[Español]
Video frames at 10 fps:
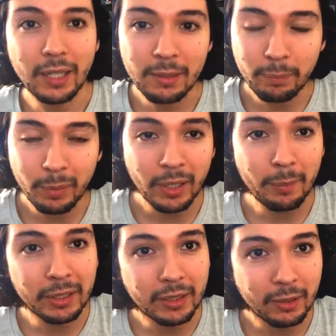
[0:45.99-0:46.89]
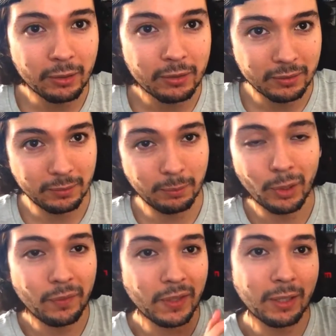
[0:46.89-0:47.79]
el programa te lo
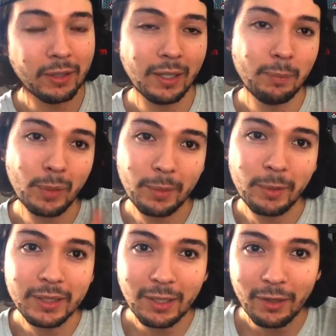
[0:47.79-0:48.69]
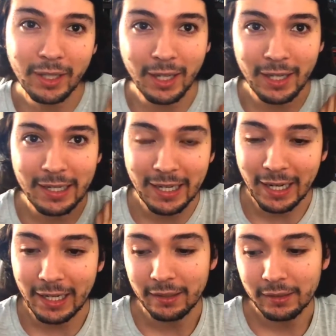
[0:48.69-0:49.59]
modifique el Pokémon y te lo deje
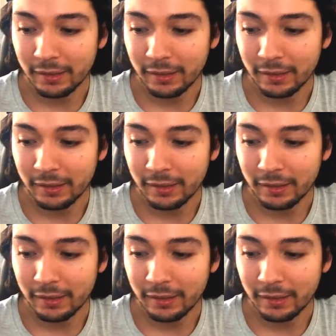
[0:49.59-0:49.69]
legal,